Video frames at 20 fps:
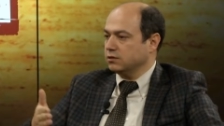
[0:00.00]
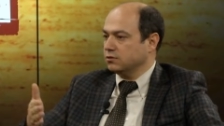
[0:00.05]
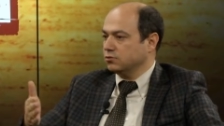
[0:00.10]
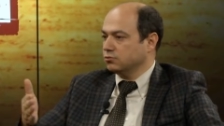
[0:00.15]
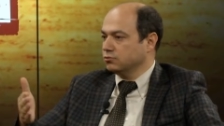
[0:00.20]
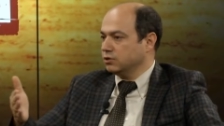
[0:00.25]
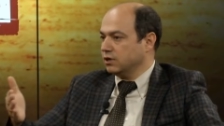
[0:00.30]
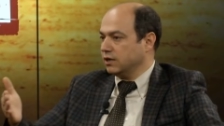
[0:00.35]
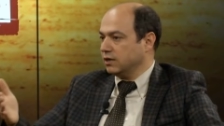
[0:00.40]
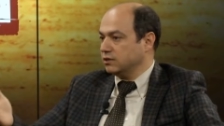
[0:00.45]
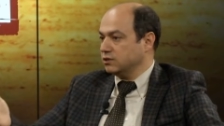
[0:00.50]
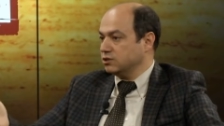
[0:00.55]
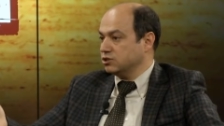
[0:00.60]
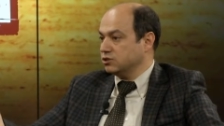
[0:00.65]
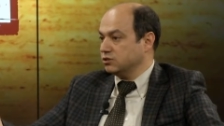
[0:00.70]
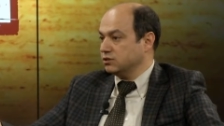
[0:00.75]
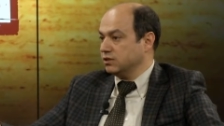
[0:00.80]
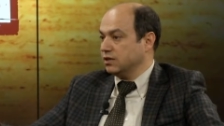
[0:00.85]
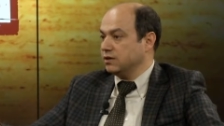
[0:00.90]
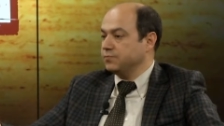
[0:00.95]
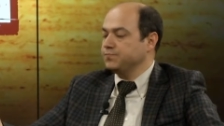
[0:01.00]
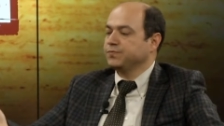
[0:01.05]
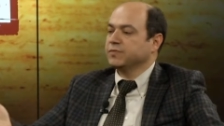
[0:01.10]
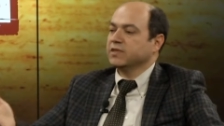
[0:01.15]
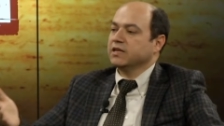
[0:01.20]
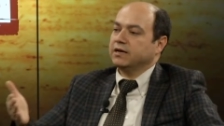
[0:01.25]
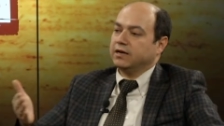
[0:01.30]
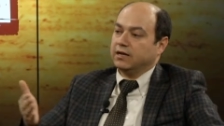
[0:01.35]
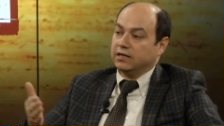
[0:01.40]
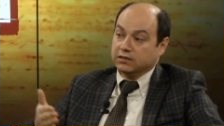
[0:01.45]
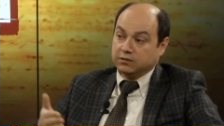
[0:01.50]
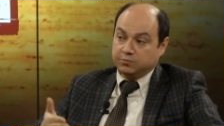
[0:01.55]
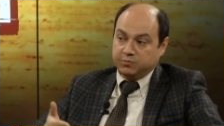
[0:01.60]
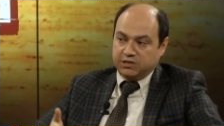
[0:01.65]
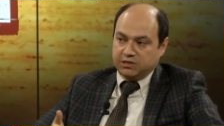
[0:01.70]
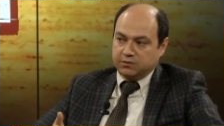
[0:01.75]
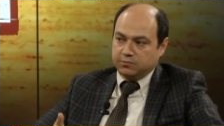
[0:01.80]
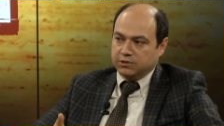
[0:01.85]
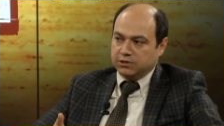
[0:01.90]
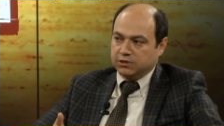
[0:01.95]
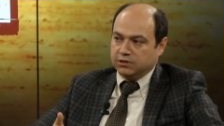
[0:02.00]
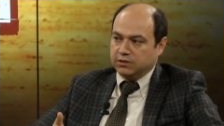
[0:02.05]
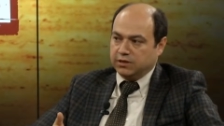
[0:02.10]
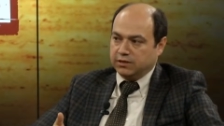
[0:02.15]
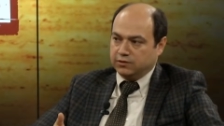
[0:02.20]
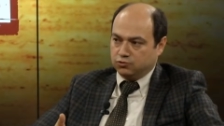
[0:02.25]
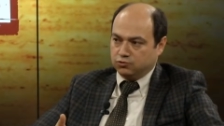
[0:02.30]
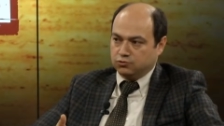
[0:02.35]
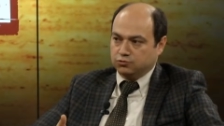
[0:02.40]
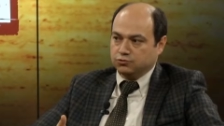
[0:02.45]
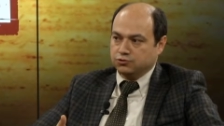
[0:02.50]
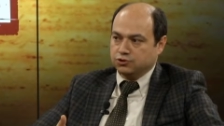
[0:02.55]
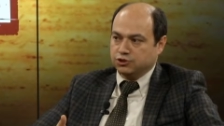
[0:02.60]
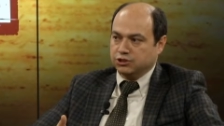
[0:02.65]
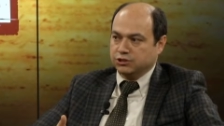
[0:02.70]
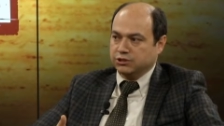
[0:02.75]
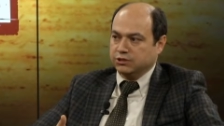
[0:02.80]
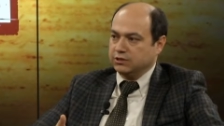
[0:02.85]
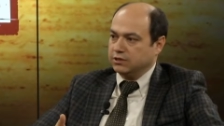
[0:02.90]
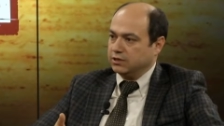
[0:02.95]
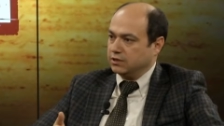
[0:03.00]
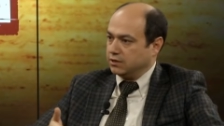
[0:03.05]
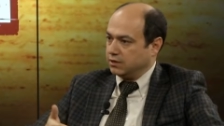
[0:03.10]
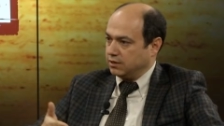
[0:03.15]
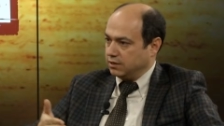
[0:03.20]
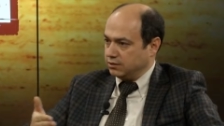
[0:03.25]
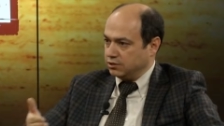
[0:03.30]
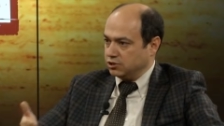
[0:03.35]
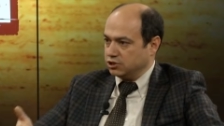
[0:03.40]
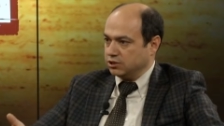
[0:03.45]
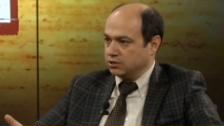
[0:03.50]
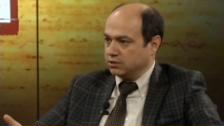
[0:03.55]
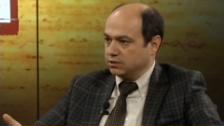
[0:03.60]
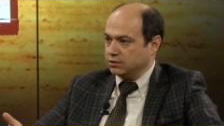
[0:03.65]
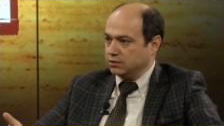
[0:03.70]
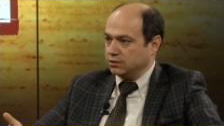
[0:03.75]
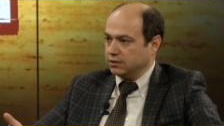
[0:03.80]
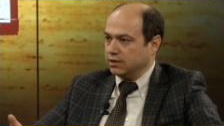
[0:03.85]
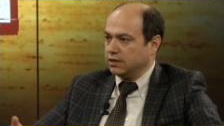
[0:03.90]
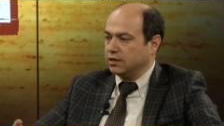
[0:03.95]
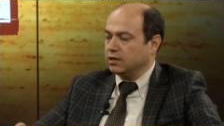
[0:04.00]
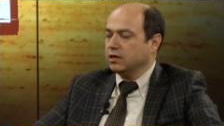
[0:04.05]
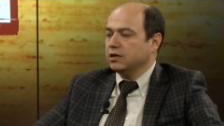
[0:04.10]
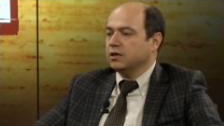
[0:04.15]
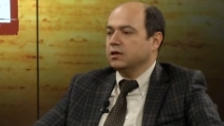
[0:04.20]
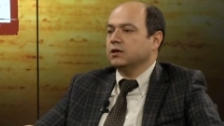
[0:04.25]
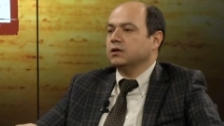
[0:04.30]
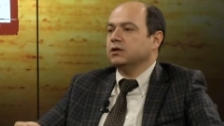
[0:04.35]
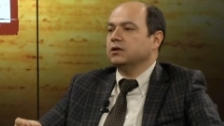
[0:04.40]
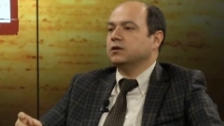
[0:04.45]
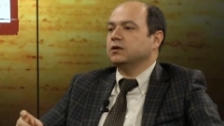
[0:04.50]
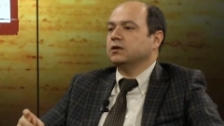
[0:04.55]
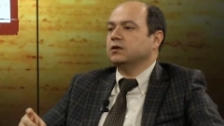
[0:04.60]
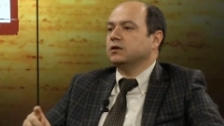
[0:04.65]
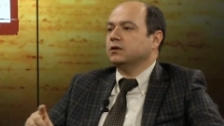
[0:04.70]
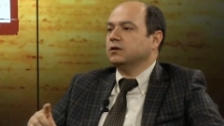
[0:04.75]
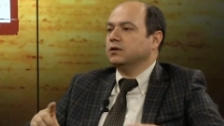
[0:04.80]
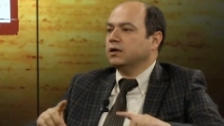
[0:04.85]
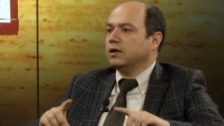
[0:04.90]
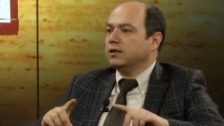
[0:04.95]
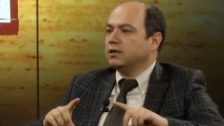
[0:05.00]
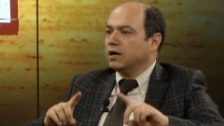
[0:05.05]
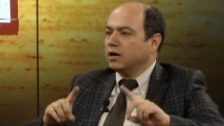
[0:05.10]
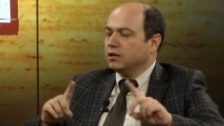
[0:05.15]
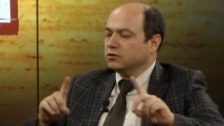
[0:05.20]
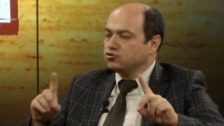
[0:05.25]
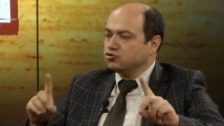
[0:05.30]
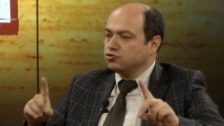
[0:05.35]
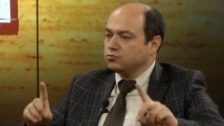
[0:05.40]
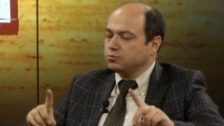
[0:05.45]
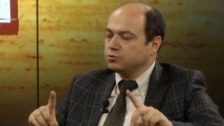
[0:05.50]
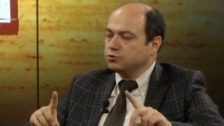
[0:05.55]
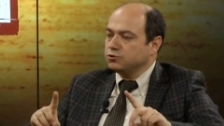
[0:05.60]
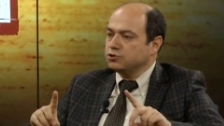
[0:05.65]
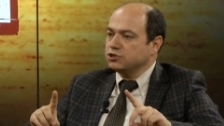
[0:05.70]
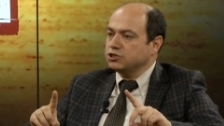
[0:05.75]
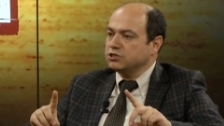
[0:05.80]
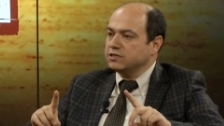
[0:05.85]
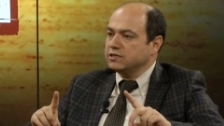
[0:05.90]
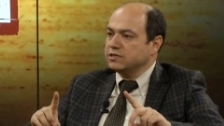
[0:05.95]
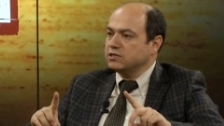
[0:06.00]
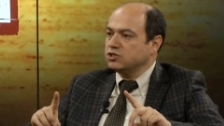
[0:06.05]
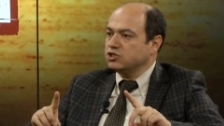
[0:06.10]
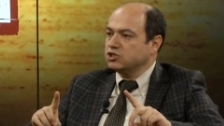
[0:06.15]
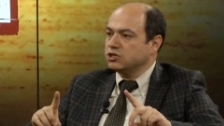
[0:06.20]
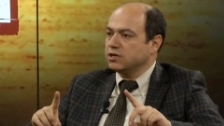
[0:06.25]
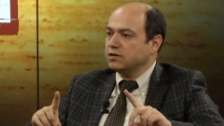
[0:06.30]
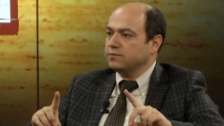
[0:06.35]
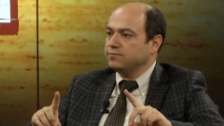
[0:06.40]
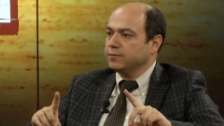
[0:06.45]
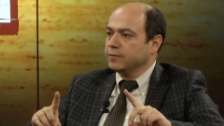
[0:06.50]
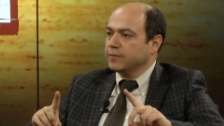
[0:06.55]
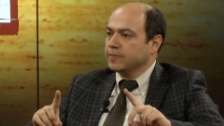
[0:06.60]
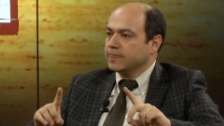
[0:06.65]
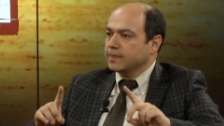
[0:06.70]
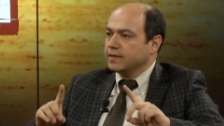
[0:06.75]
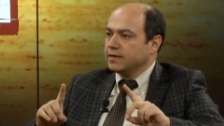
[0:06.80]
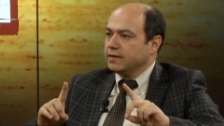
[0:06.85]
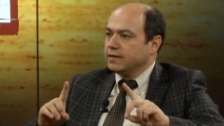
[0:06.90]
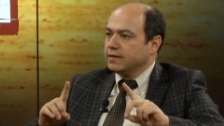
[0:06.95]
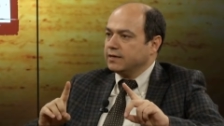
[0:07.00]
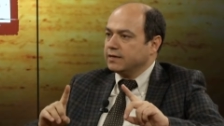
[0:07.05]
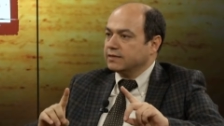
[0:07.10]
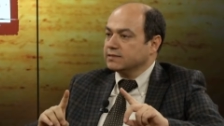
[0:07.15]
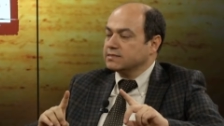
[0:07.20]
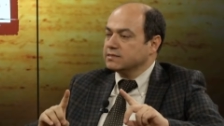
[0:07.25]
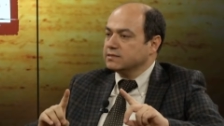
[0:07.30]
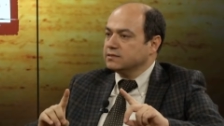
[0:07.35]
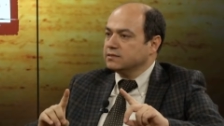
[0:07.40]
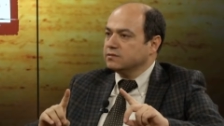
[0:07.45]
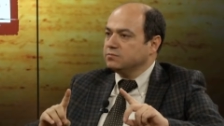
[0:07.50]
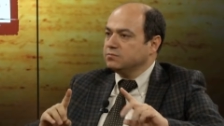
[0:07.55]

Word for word: Onun haricinde halk bilimi, etnoloji yine aynı şekilde. E, yani antropoloji deyince e, aslında